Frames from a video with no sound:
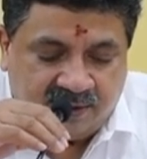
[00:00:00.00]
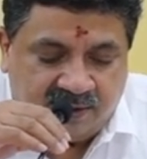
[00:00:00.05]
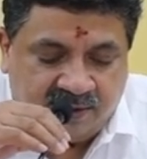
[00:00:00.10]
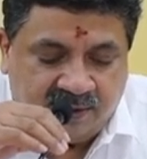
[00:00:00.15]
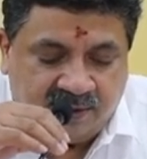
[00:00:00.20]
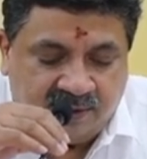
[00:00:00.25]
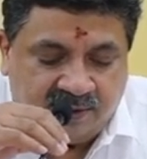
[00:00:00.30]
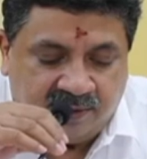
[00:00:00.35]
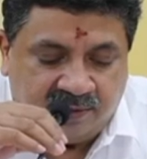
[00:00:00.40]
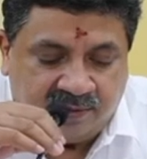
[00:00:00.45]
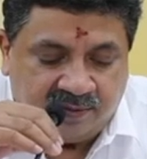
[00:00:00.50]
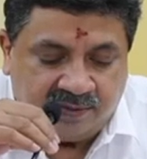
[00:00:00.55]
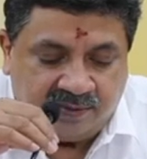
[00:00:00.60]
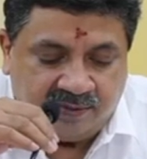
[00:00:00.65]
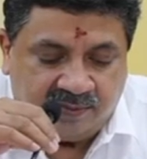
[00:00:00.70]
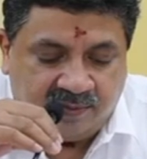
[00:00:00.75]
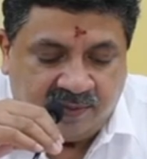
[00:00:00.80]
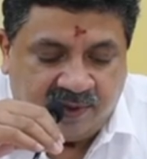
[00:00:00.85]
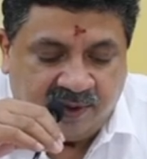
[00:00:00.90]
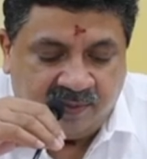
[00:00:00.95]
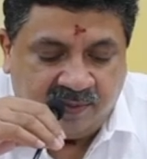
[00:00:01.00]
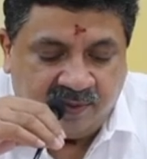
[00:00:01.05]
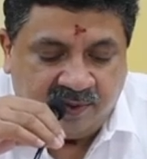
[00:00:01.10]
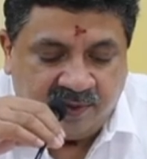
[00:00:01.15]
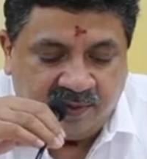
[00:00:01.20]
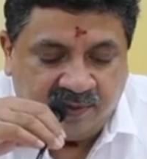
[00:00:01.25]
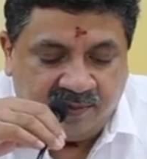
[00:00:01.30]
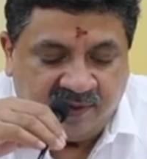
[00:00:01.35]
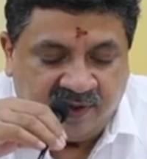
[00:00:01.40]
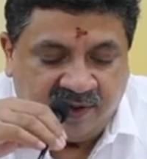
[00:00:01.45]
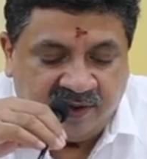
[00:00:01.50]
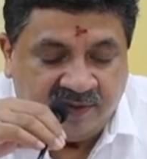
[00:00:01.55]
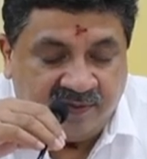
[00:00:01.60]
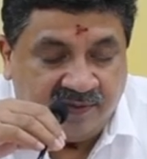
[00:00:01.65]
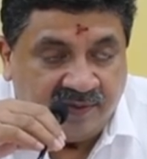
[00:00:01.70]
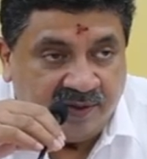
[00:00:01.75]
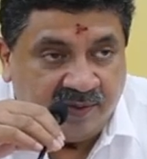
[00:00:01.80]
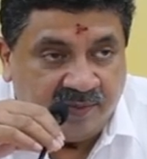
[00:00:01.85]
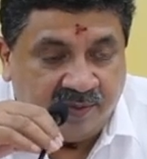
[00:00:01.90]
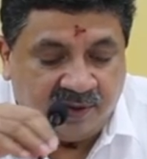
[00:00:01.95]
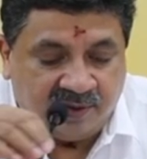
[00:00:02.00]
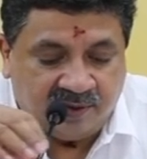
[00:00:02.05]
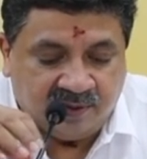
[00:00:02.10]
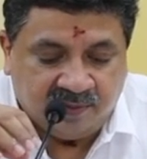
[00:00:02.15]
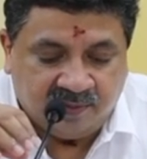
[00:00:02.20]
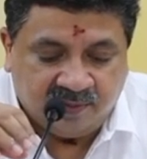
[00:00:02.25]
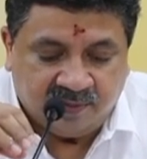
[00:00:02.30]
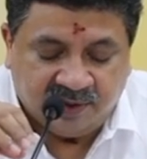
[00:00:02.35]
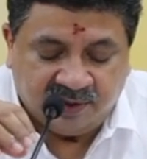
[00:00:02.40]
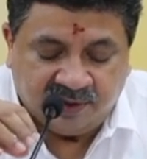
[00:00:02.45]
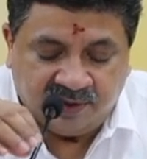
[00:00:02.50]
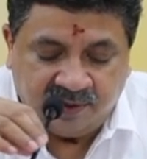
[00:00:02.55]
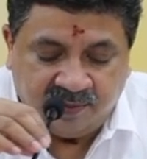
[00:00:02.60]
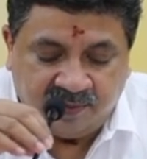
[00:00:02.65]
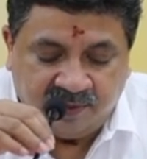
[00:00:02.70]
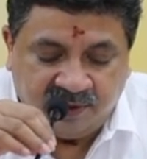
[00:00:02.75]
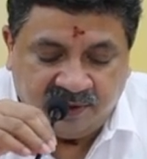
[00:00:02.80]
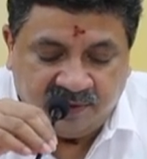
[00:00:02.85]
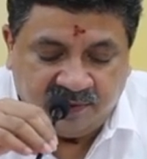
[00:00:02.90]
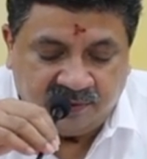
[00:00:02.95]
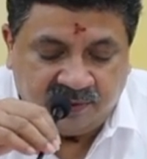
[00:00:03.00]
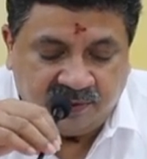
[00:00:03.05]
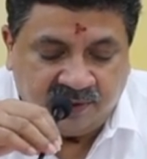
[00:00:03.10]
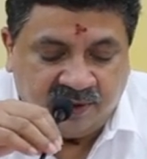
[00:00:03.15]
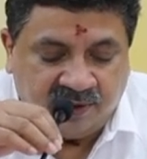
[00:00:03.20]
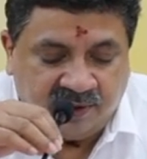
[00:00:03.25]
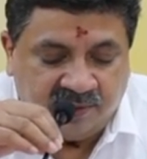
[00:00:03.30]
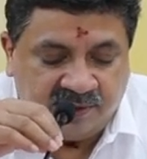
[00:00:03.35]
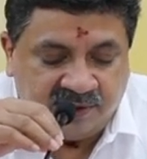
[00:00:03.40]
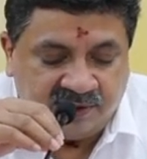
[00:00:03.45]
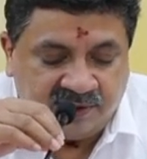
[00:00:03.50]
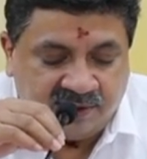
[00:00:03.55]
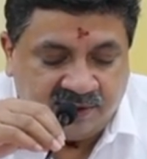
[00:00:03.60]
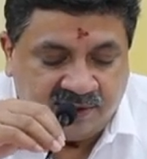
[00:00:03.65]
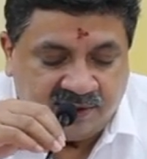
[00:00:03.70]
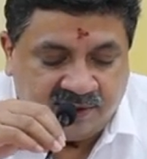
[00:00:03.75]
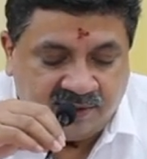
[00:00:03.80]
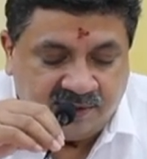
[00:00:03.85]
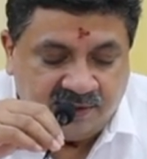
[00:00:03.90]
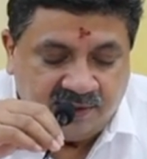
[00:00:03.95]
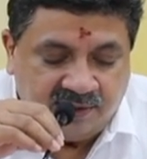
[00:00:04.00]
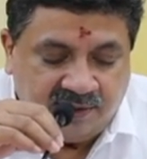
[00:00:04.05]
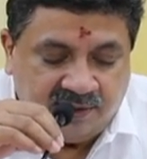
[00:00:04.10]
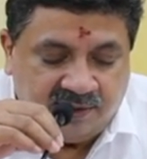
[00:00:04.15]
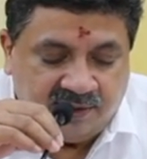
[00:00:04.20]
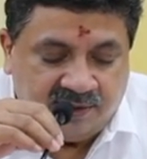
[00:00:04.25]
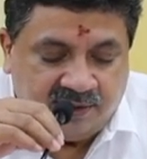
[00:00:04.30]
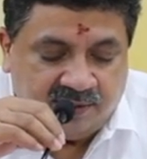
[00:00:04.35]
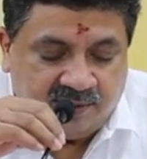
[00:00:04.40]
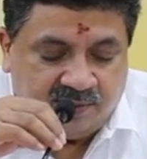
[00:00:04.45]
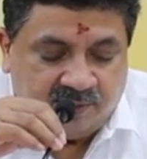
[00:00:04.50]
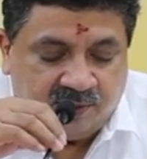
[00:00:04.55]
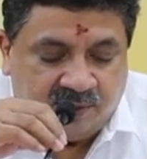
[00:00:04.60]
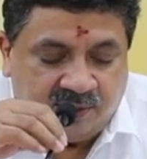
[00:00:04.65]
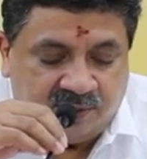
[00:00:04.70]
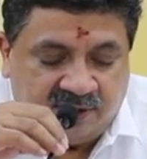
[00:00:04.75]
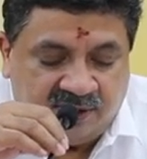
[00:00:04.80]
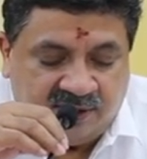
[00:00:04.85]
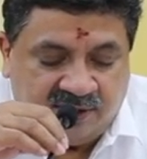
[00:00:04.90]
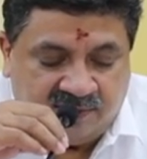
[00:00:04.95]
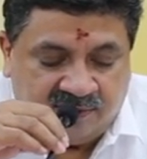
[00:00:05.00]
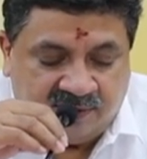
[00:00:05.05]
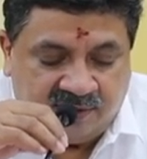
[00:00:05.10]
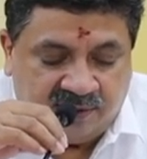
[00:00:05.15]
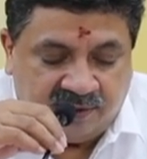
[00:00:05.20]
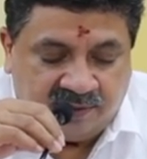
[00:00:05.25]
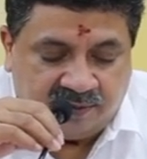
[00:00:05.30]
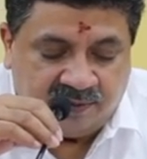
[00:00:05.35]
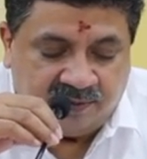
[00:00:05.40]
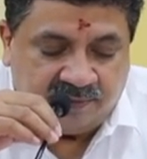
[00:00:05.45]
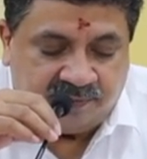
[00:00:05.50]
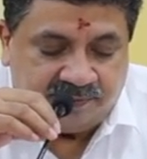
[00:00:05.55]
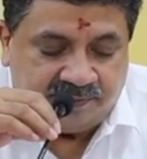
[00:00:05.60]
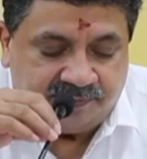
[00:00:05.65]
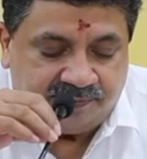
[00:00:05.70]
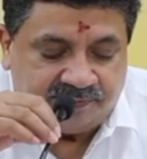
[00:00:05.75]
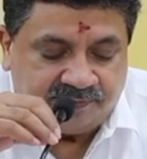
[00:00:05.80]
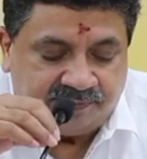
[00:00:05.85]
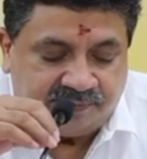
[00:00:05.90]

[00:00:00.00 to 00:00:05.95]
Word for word: அண்ணன் வணிக வணிகவரி மற்றும் பத்திரப்பதிவு துறை அமைச்சர் மூர்த்தி அவர்களுக்கும்